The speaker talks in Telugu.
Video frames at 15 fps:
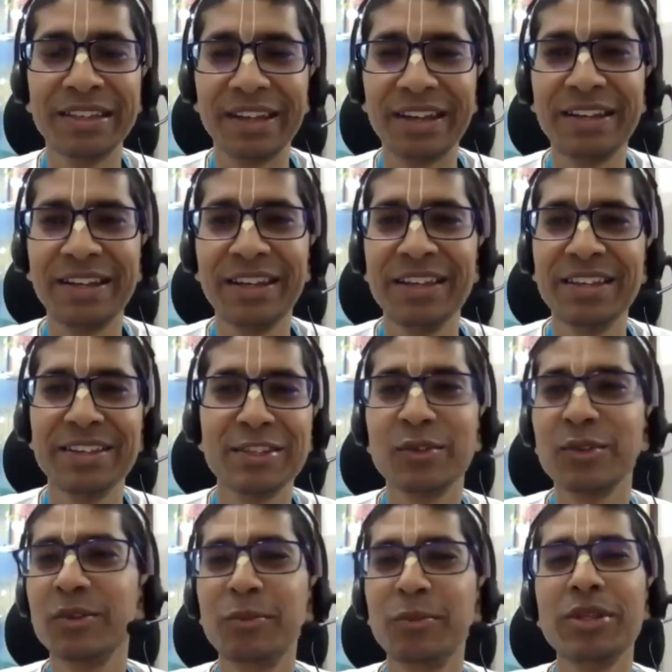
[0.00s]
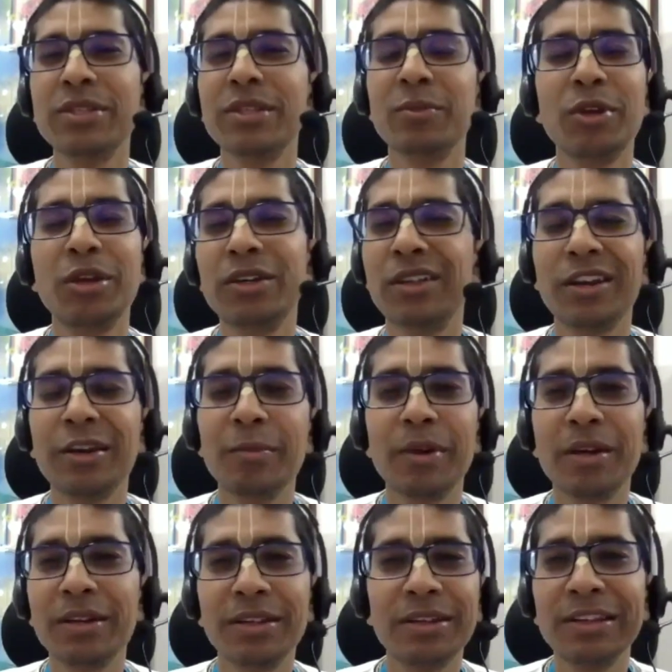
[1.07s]
రైట్ సో పులస్తిమని
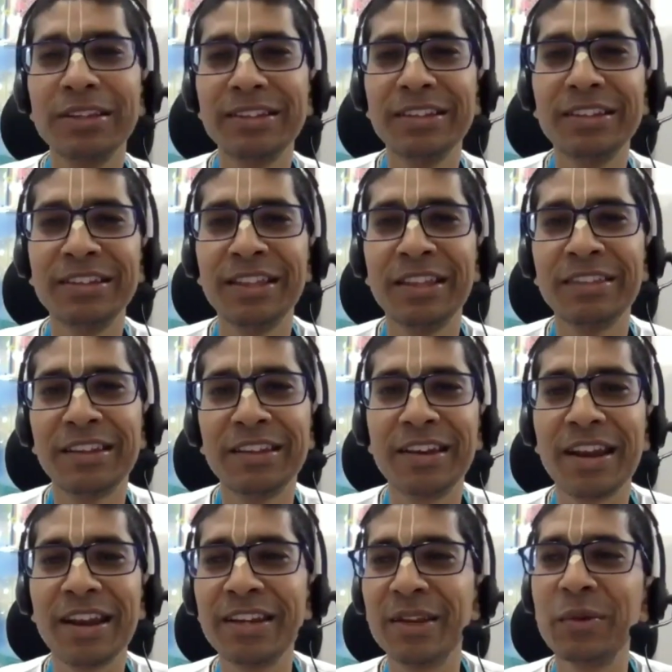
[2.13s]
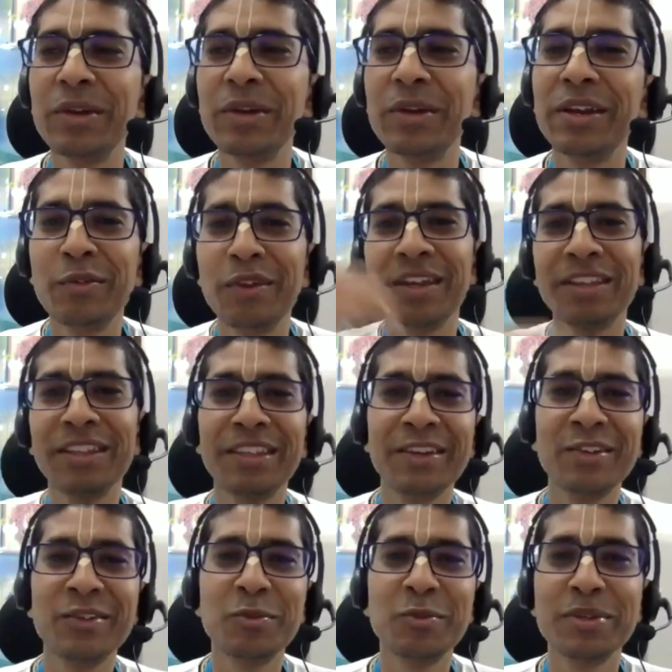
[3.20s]
అంటారనమాట లేదు లేదు ఇది అంత అట్రాక్టివ్గా లేదు వేరేది
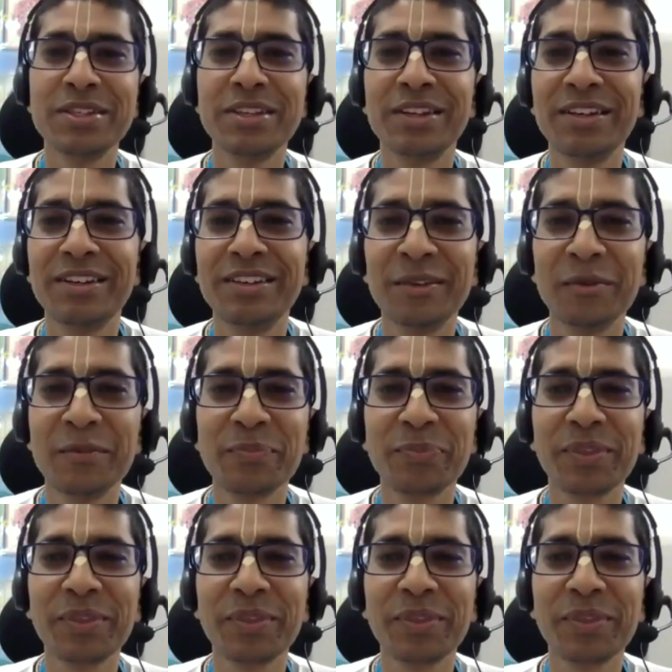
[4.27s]
ఏదైనా చూపించని అంటారు